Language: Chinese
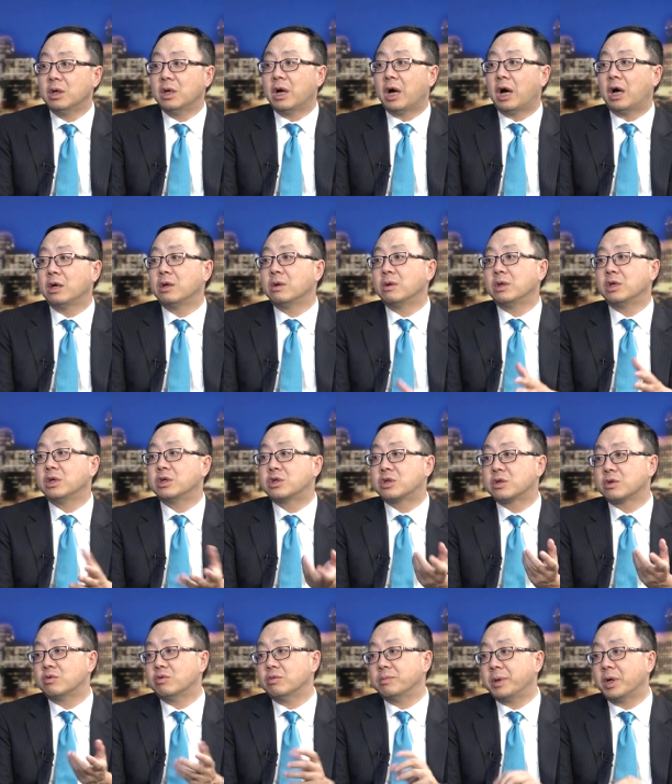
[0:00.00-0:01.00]
还有一只
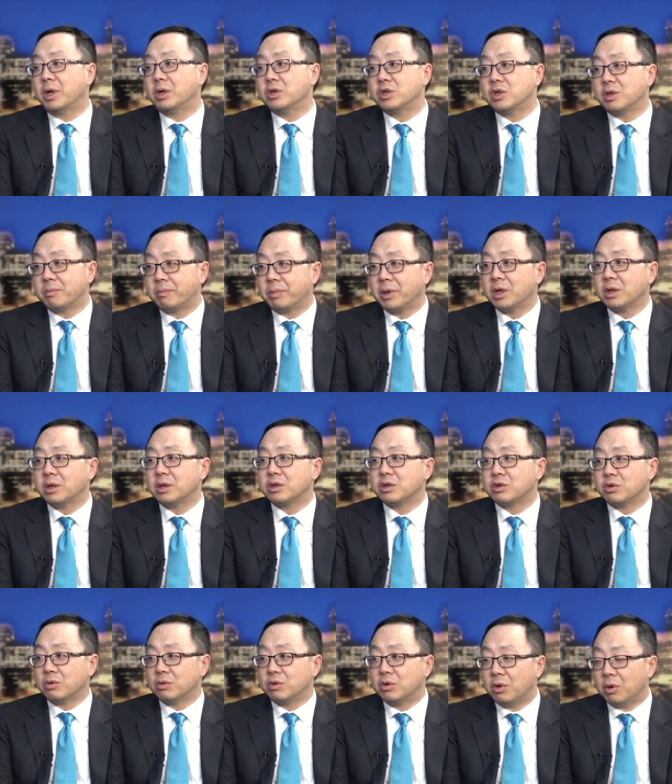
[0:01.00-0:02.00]
股票已经被
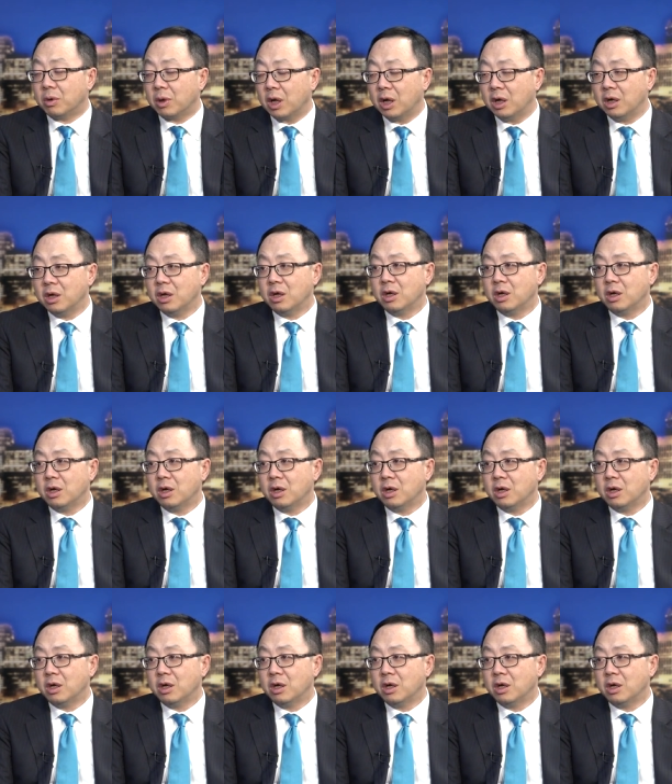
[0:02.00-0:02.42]
收购了。